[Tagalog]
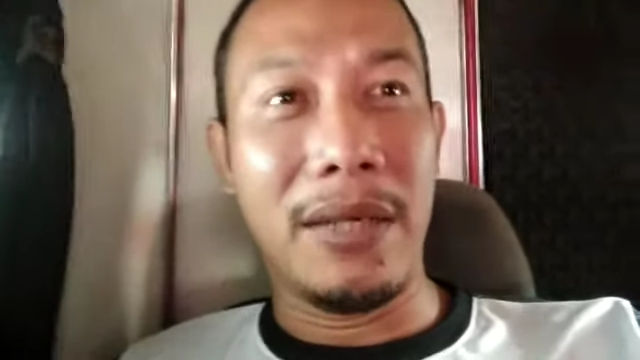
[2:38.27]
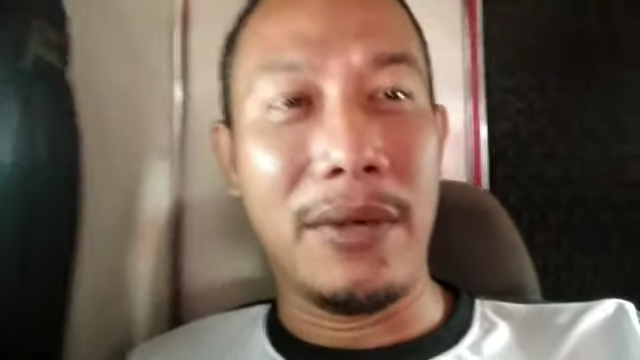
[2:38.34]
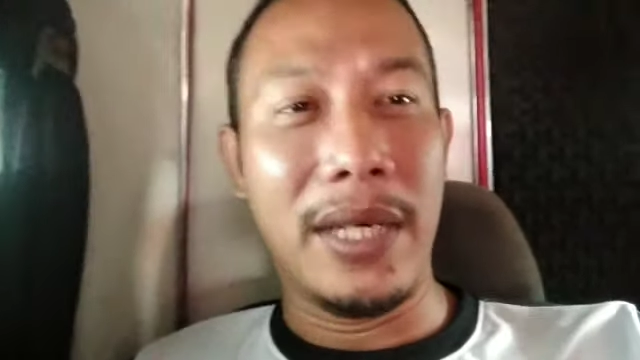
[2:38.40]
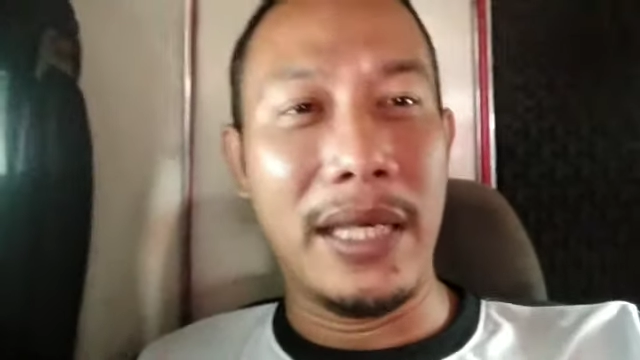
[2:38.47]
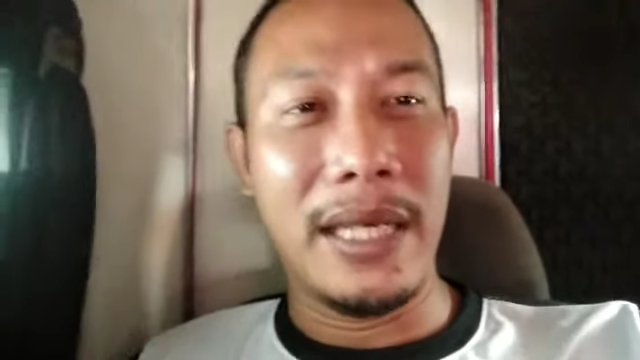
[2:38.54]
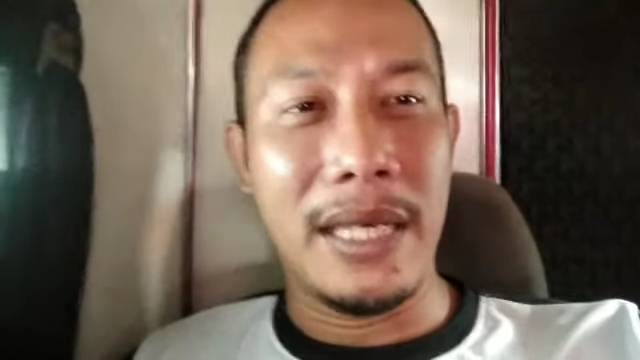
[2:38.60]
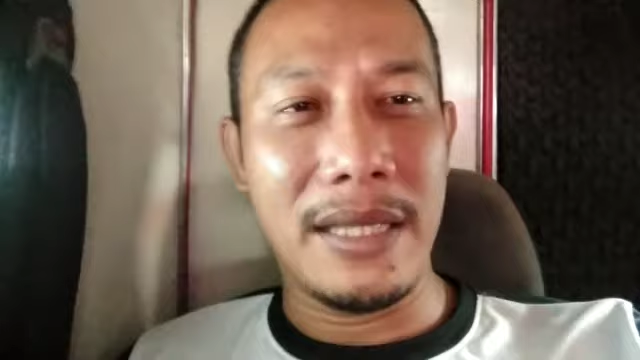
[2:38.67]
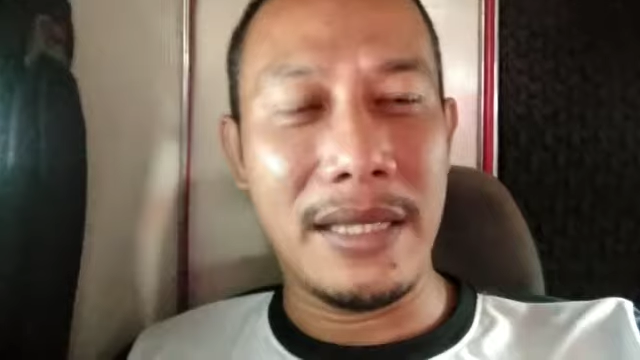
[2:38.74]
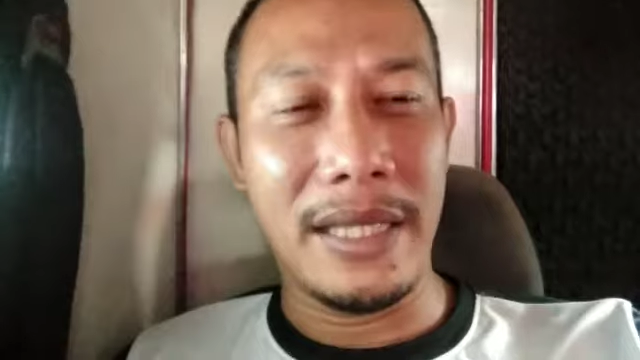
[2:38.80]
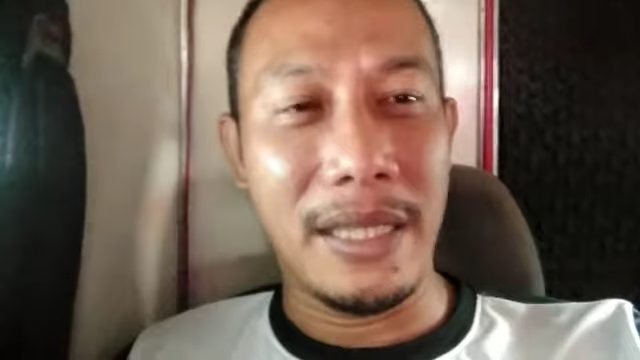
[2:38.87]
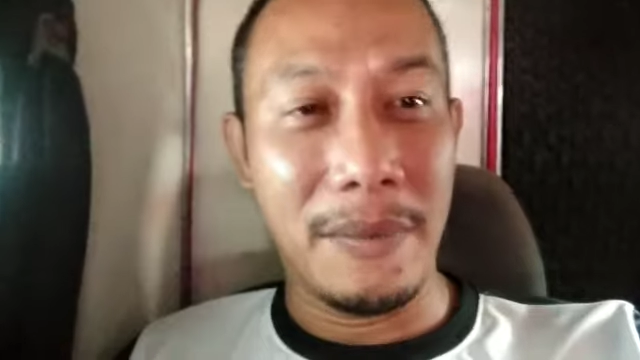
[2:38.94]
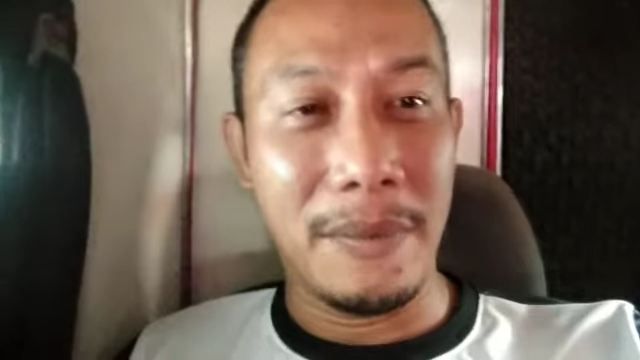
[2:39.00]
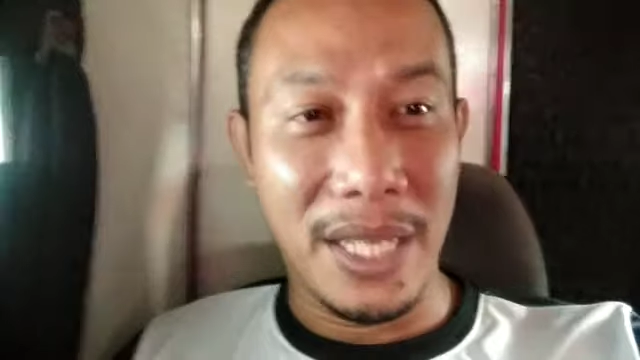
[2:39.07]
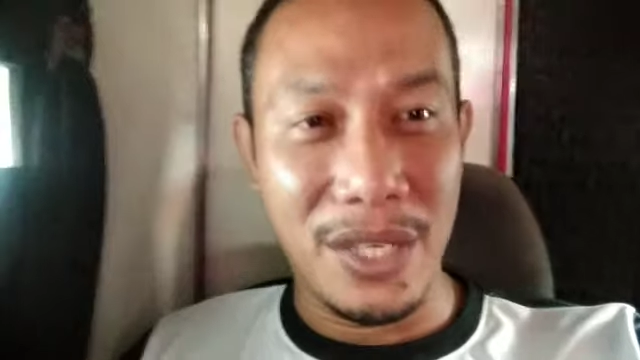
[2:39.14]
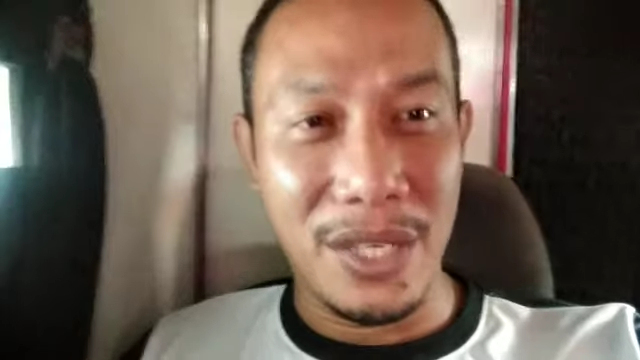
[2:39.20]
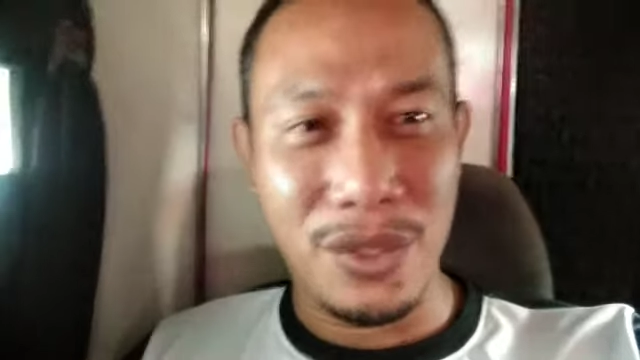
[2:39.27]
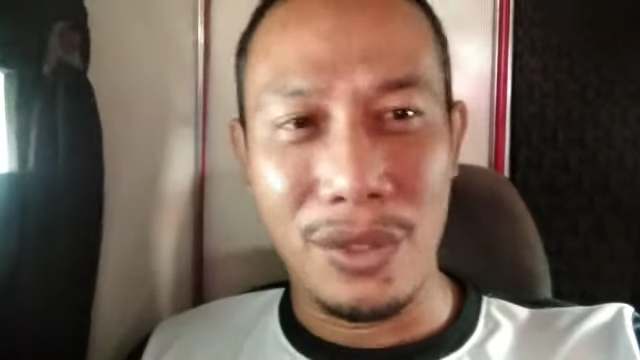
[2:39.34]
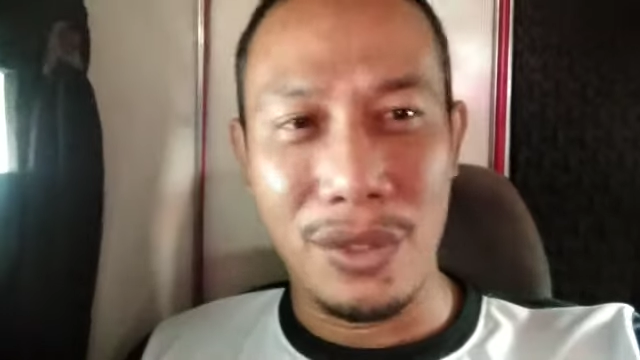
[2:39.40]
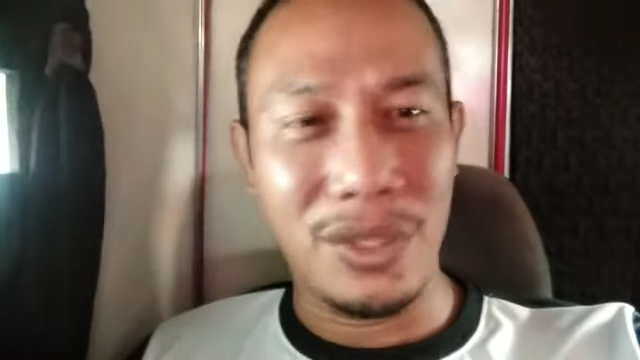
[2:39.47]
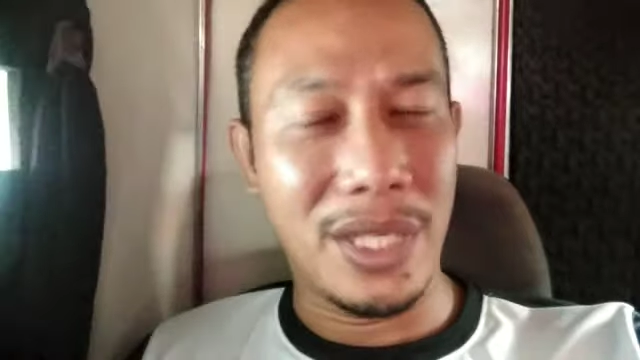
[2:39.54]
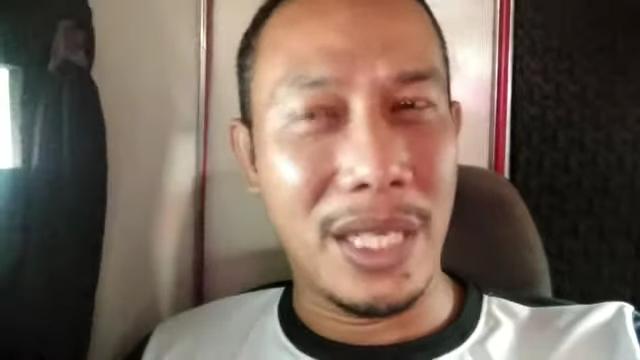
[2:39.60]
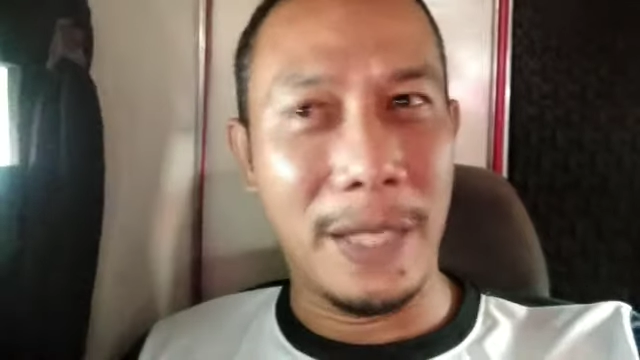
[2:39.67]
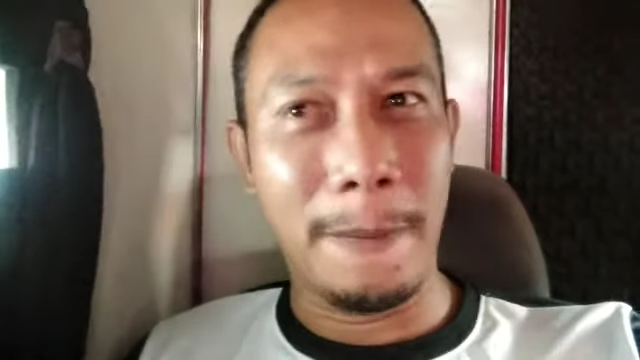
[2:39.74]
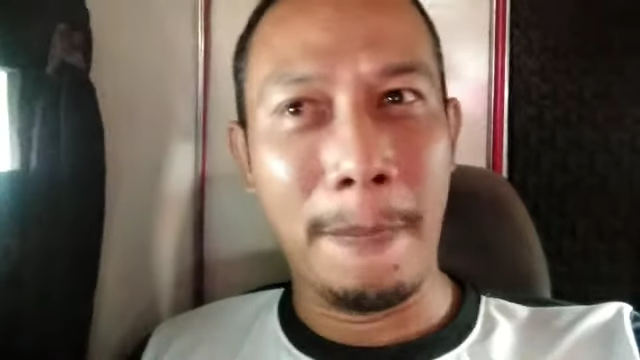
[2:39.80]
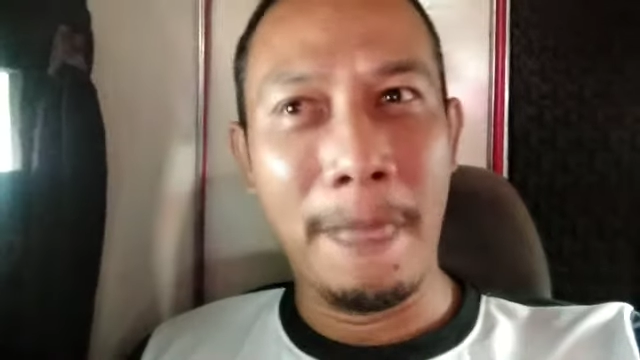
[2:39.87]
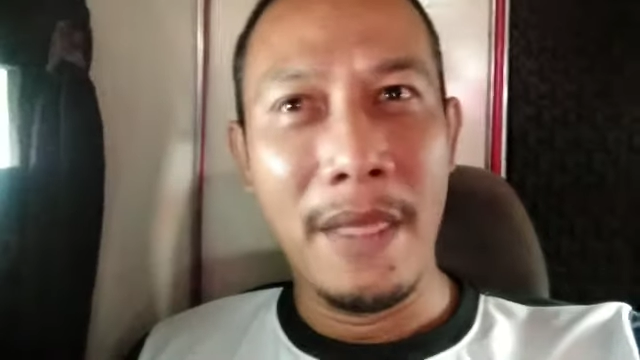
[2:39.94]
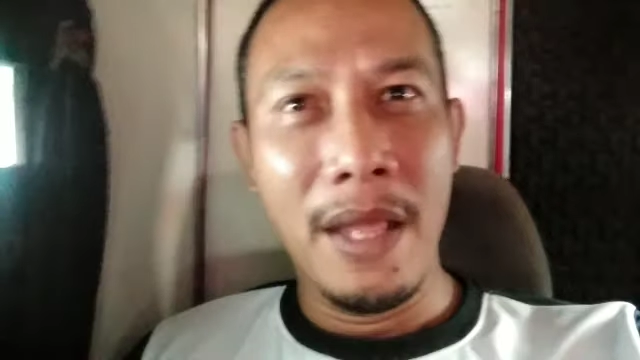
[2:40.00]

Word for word: tawhana sa iyang mga igsuon kay